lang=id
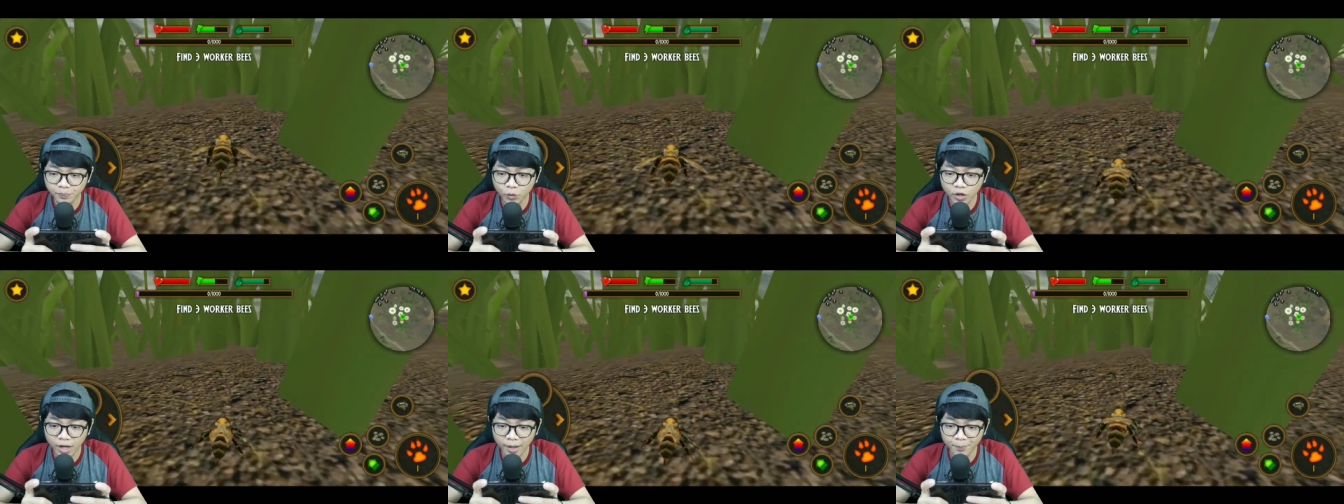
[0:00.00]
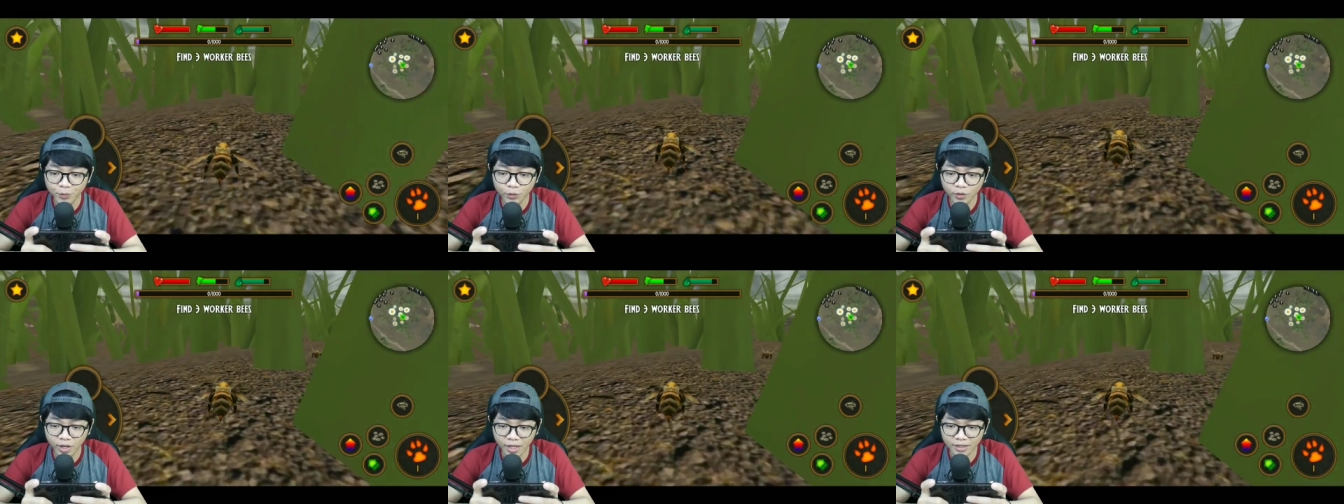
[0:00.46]

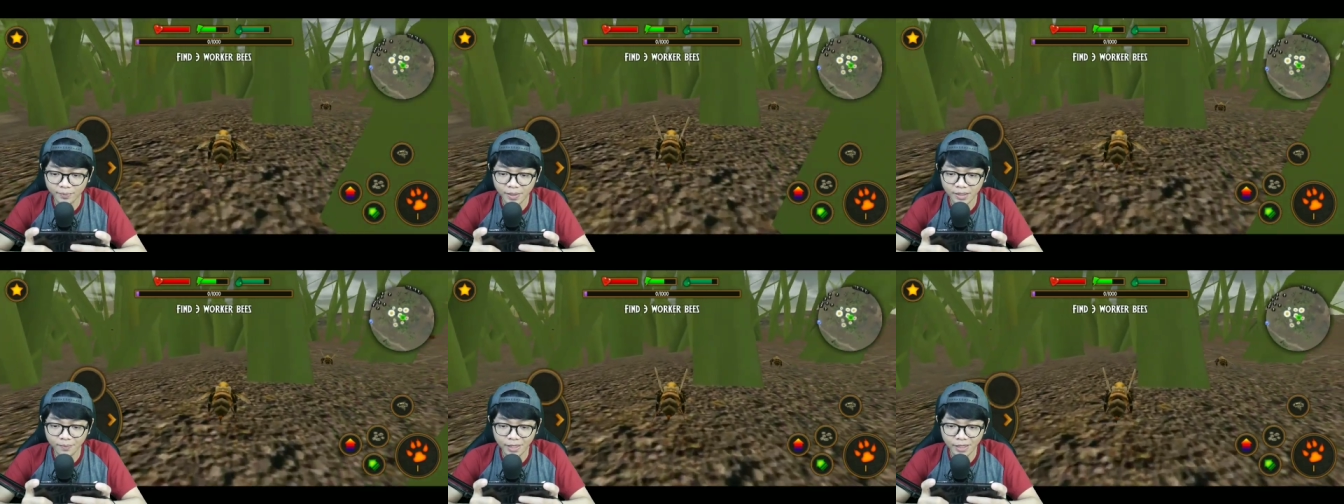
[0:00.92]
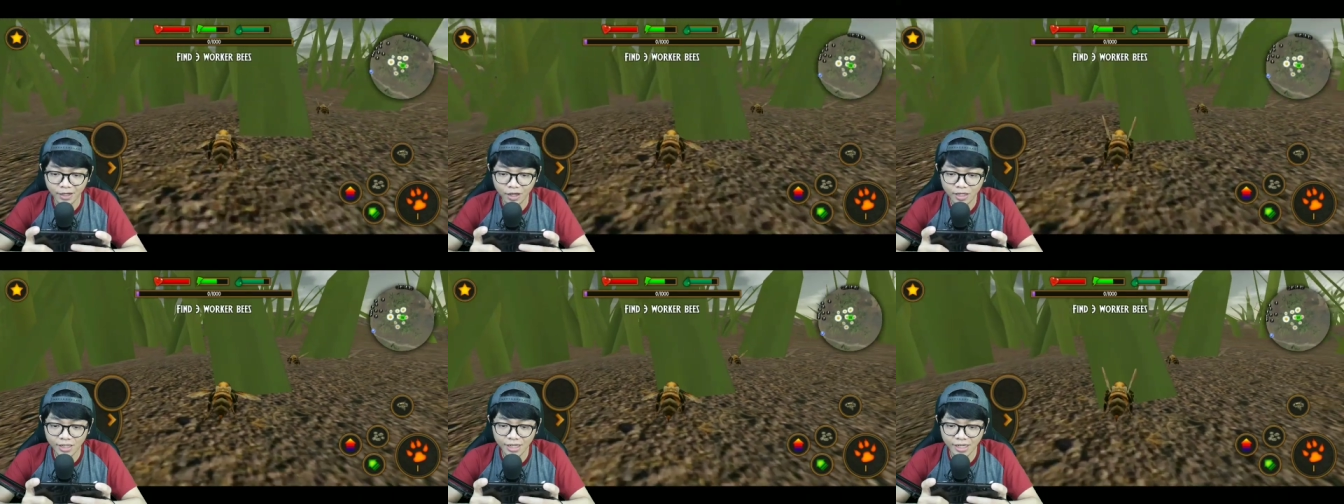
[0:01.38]
bunga-bunga teman-teman.
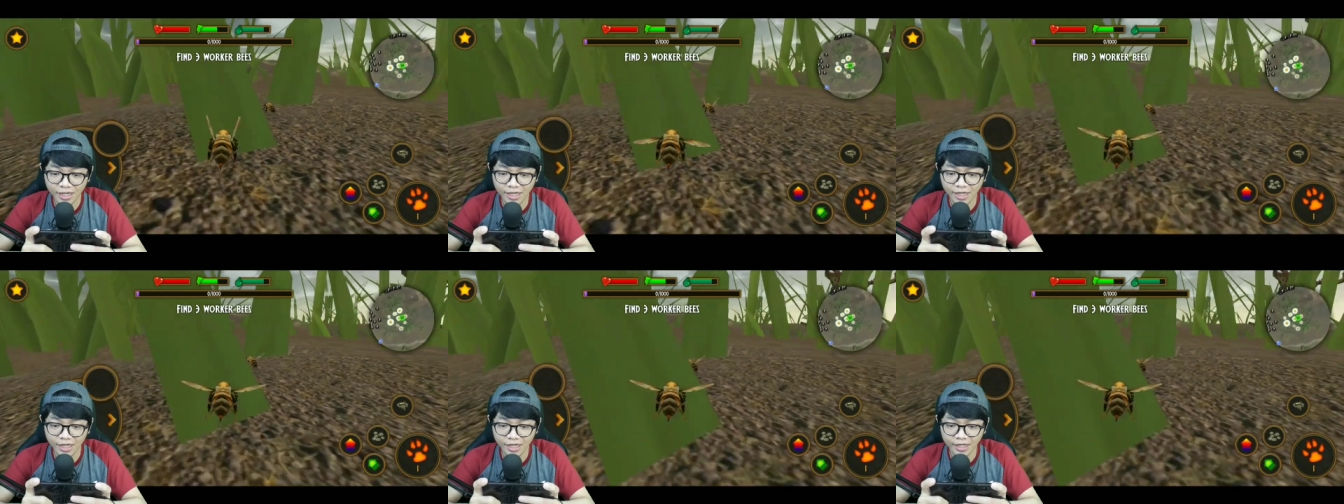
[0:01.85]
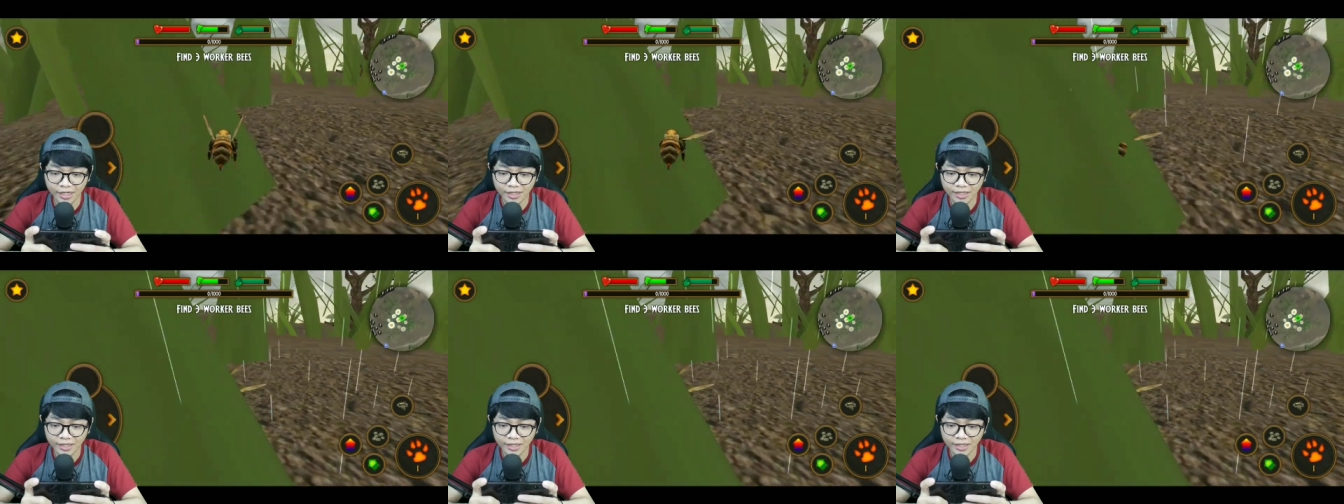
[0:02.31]
Oh ini nih nih nih.